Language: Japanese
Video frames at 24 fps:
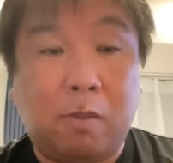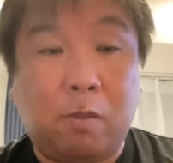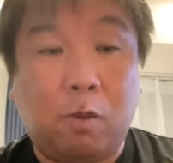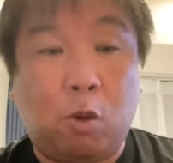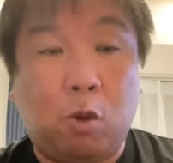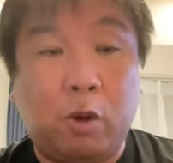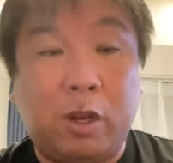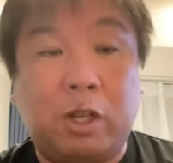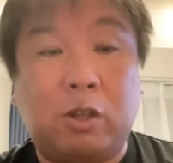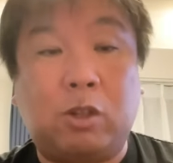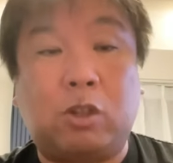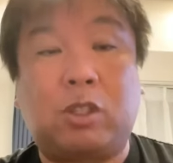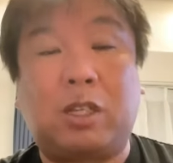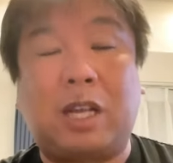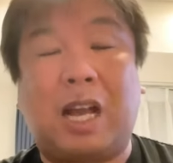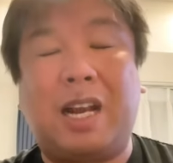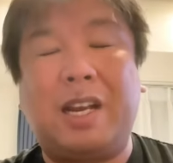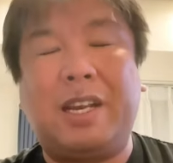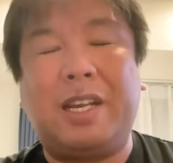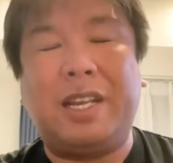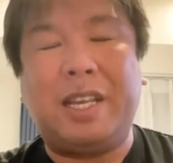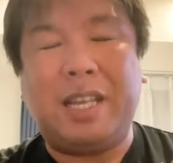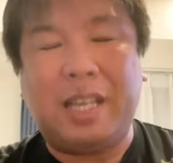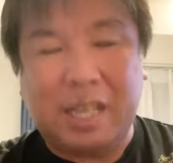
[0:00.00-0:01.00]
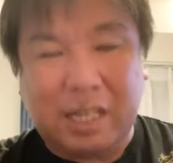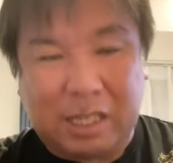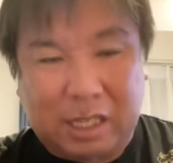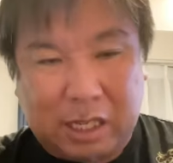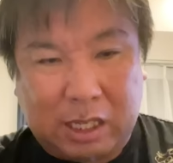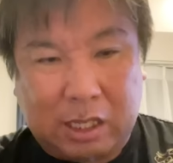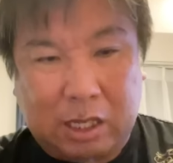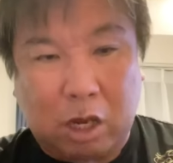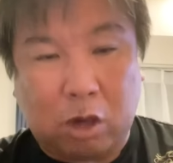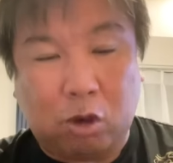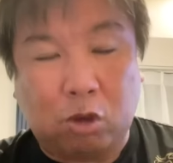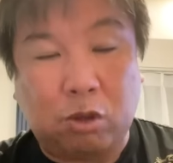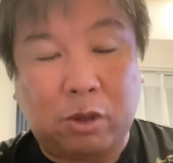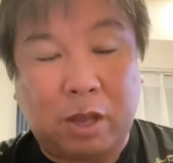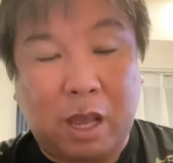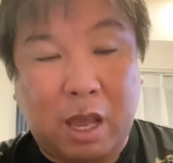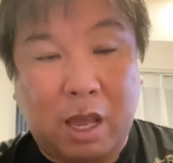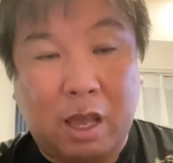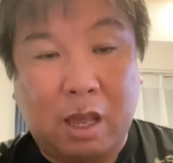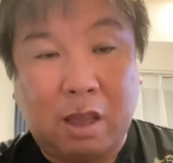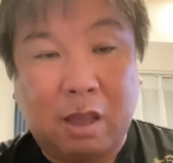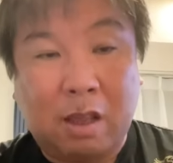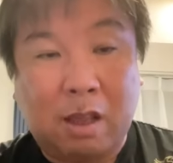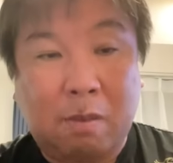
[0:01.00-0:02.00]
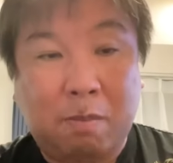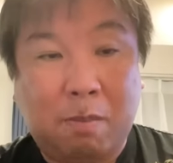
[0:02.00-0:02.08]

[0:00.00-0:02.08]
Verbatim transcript: オリックスがリーチというね、